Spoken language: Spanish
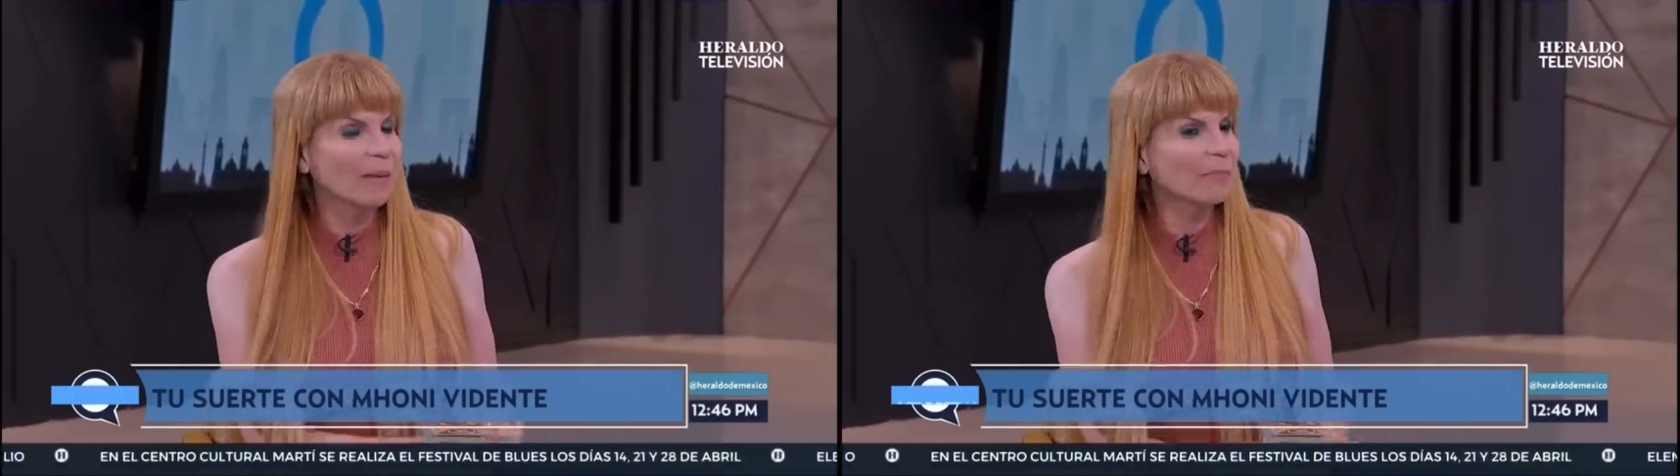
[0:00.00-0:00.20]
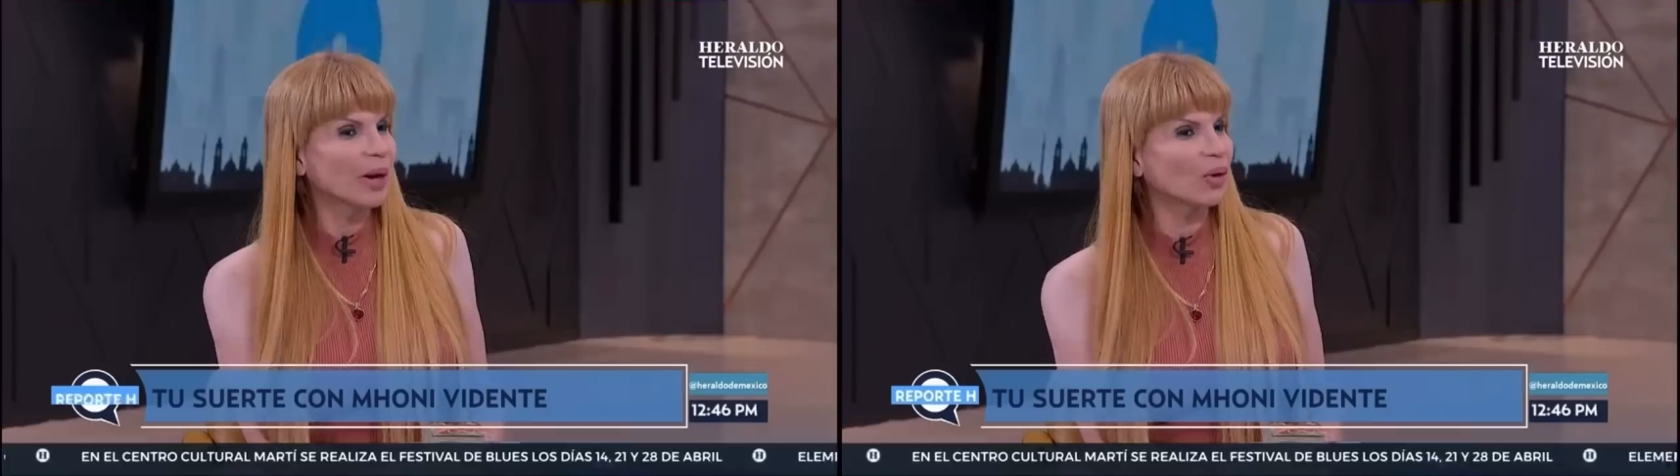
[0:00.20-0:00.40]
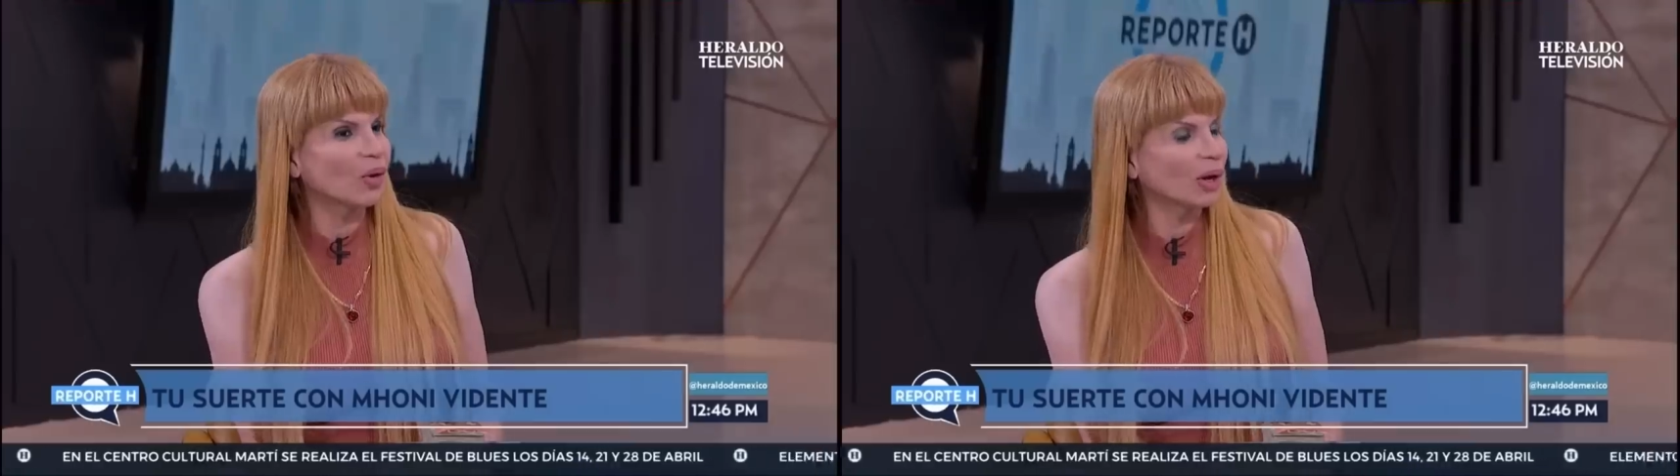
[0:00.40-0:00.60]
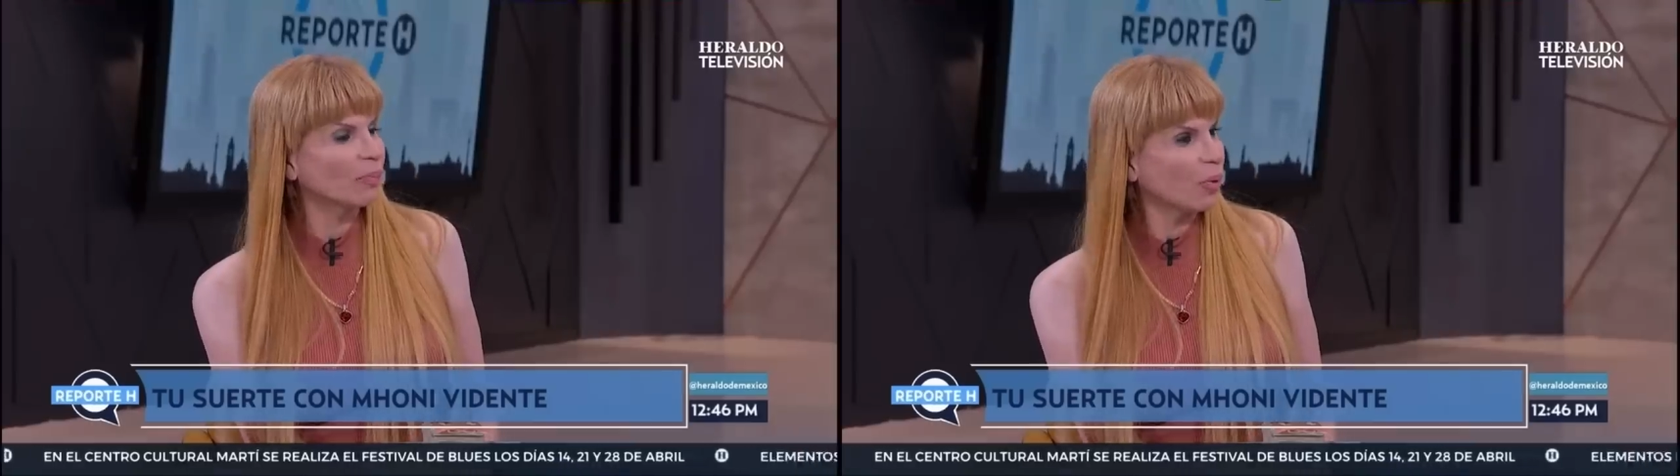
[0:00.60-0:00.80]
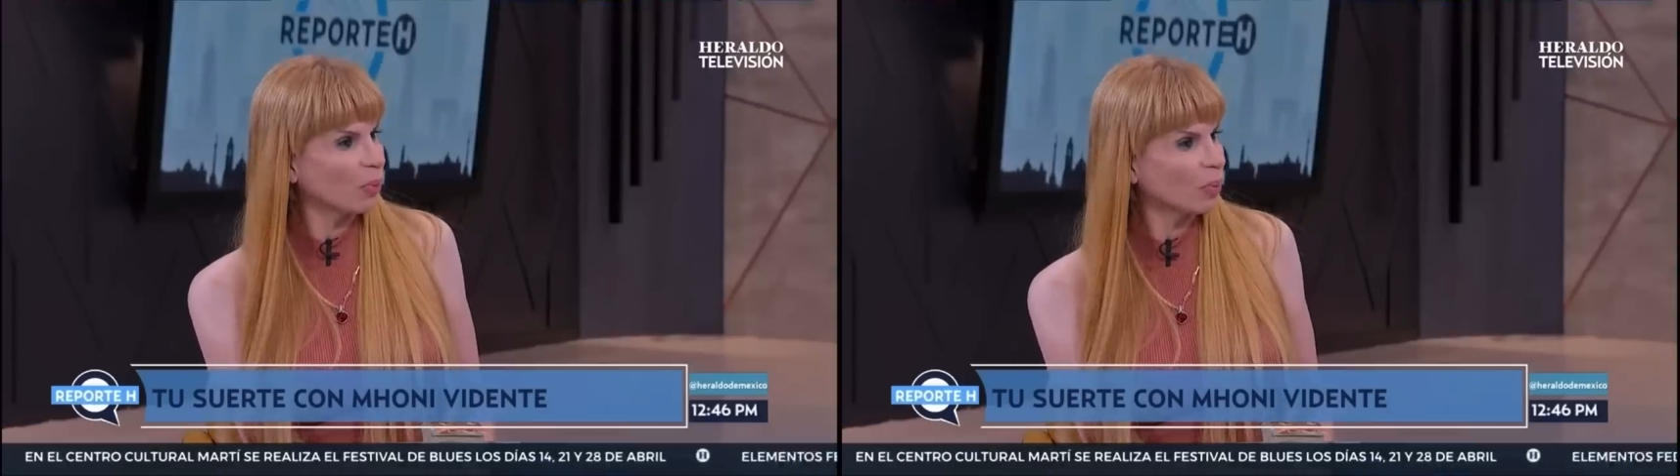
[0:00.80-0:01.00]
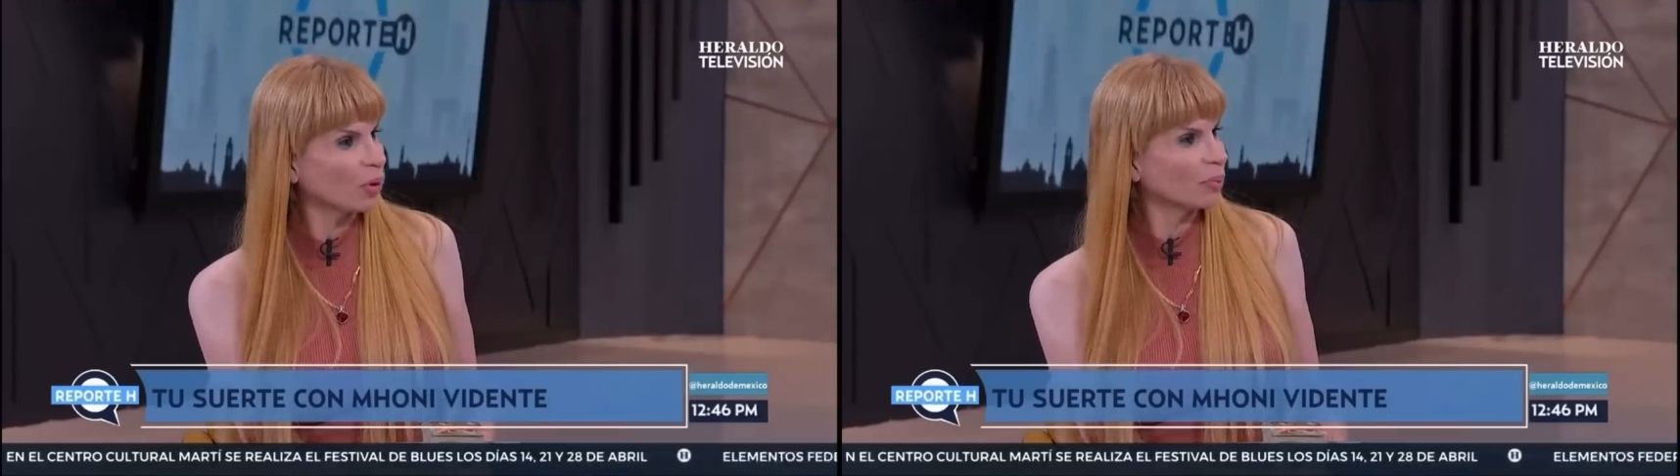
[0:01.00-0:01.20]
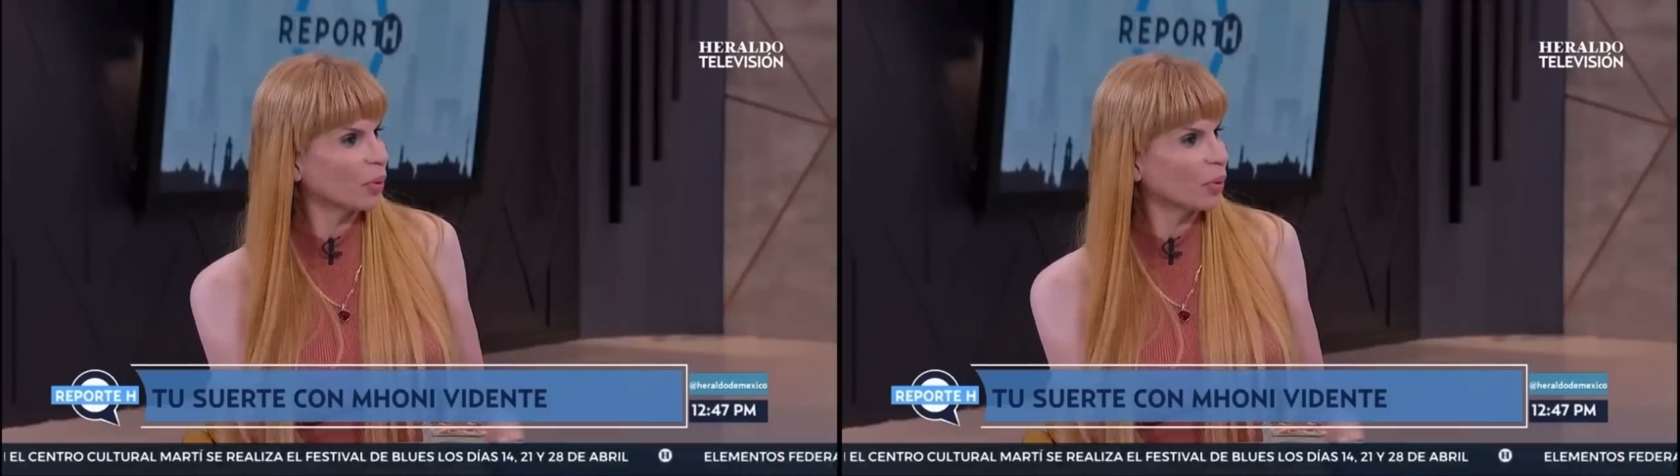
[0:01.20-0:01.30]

Pero el Popo, el